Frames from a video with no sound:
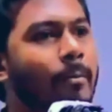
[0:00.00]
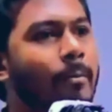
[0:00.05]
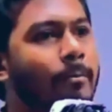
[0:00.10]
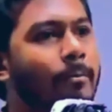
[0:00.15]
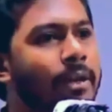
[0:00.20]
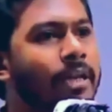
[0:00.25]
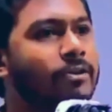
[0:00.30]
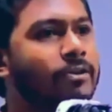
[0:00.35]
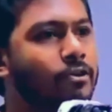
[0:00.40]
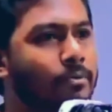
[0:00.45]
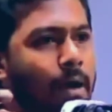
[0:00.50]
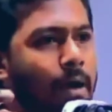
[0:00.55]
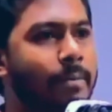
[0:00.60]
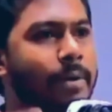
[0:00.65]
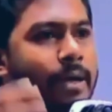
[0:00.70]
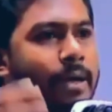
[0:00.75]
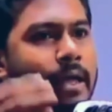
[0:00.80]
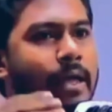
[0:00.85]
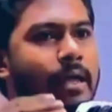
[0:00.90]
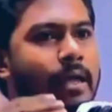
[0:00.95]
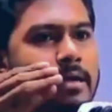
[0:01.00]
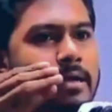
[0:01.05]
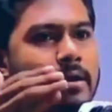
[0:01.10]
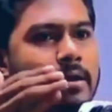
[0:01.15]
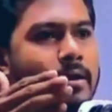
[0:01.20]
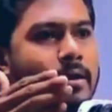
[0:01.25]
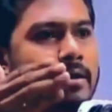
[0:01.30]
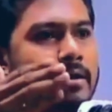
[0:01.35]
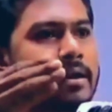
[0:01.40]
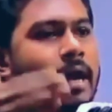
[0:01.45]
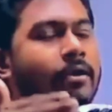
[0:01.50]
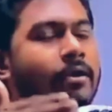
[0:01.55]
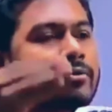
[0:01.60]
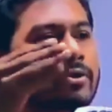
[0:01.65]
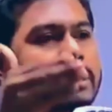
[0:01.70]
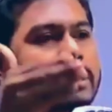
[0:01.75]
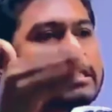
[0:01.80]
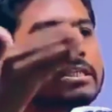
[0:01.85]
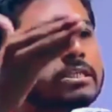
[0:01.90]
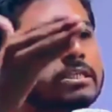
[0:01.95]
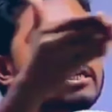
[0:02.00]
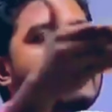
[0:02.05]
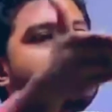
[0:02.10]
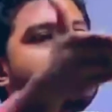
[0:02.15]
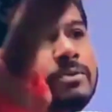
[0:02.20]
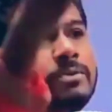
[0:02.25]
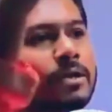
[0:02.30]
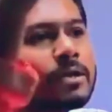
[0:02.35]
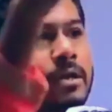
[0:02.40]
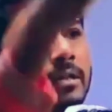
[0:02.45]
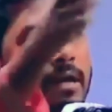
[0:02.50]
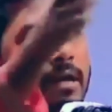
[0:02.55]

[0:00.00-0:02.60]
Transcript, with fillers: সম্মিলিতভাবে এই নাটকের স্ক্রিপ্ট